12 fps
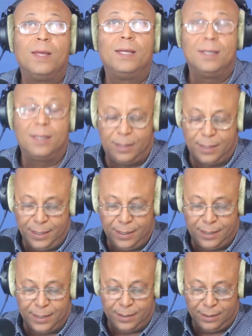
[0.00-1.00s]
ثالثا
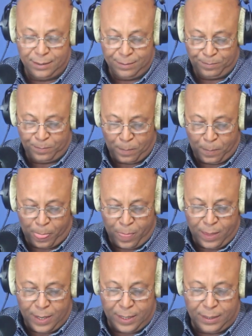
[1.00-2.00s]

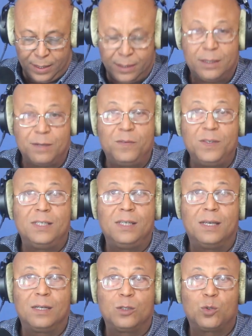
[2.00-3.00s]
النظر في صيانة
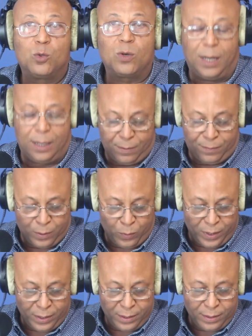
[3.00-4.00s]
سوق
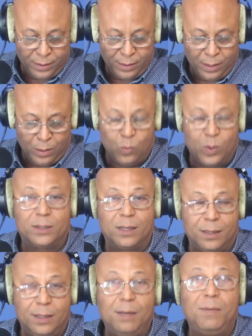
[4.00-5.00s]
الحلفاوين
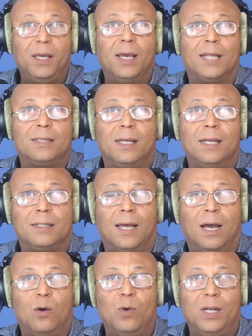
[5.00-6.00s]
وتنظيمه حتى يتحول
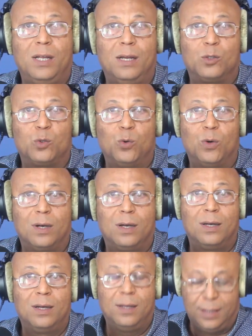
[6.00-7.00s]
إلى سوق
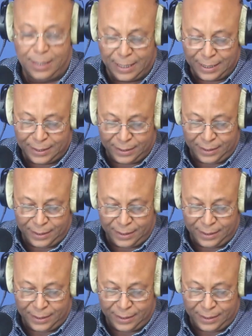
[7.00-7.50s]
عصري